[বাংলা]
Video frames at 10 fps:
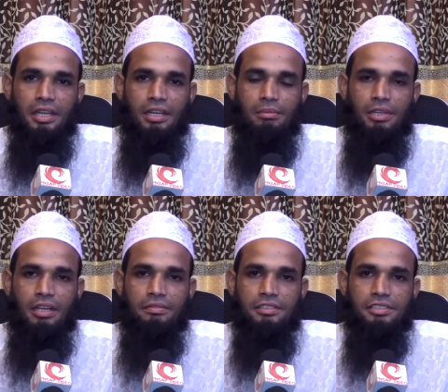আল্লামা
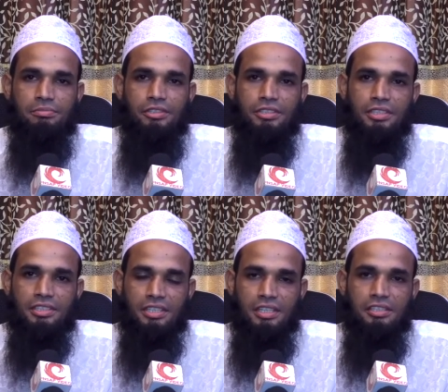হাফিজ ইবন হাজার
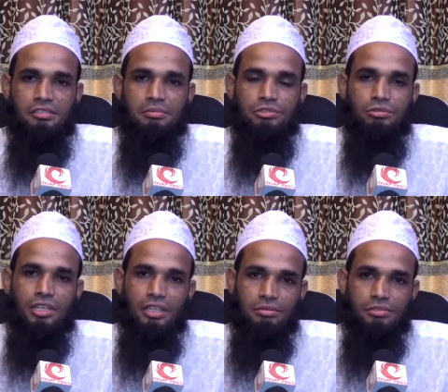আসকালানী
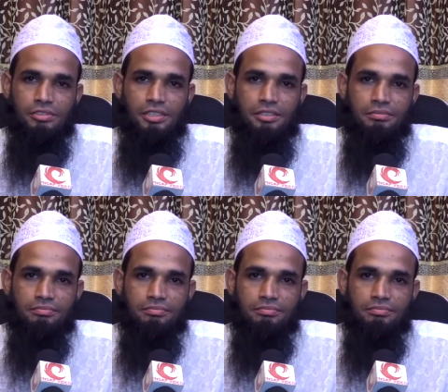রহমতুল্লাহ আলী বলছেন